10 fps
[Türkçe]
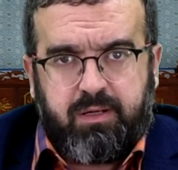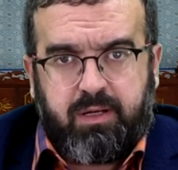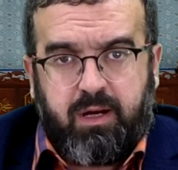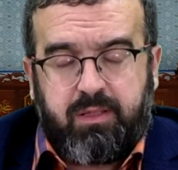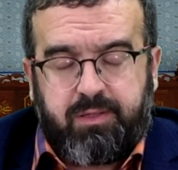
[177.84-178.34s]

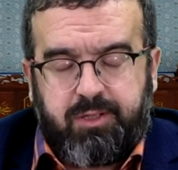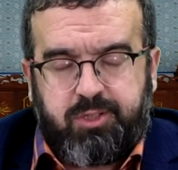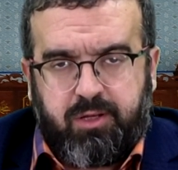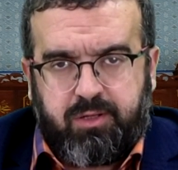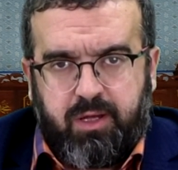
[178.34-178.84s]

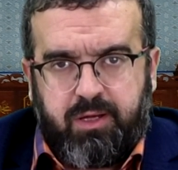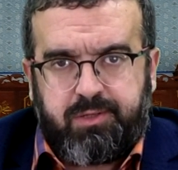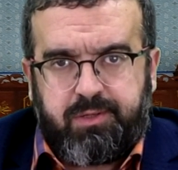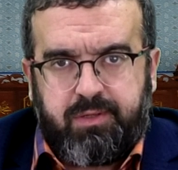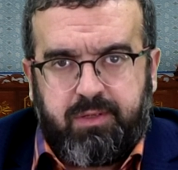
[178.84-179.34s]

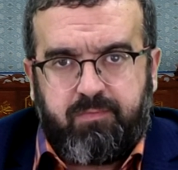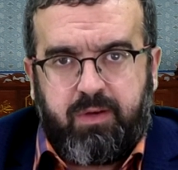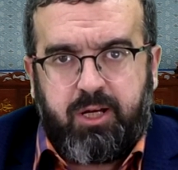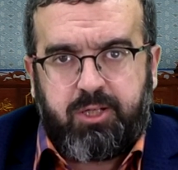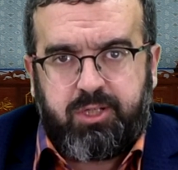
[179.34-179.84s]
kalkacaklar ve
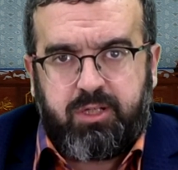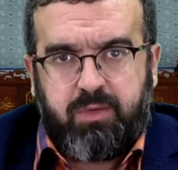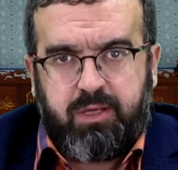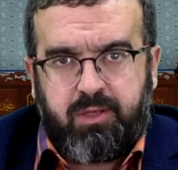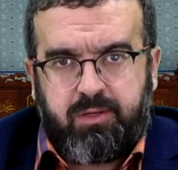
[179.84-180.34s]
haşir
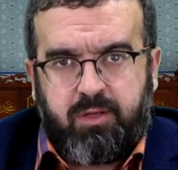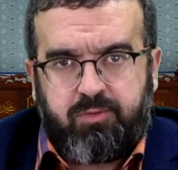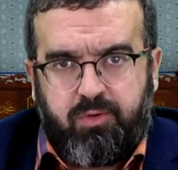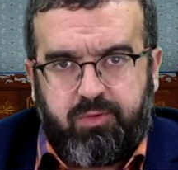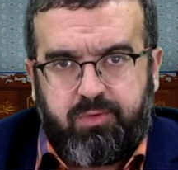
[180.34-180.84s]
meydanına
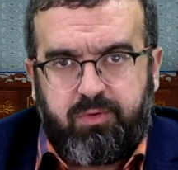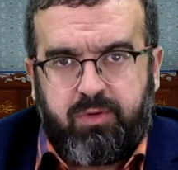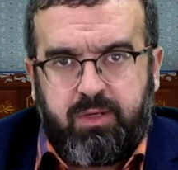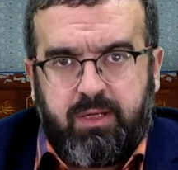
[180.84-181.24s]
doğru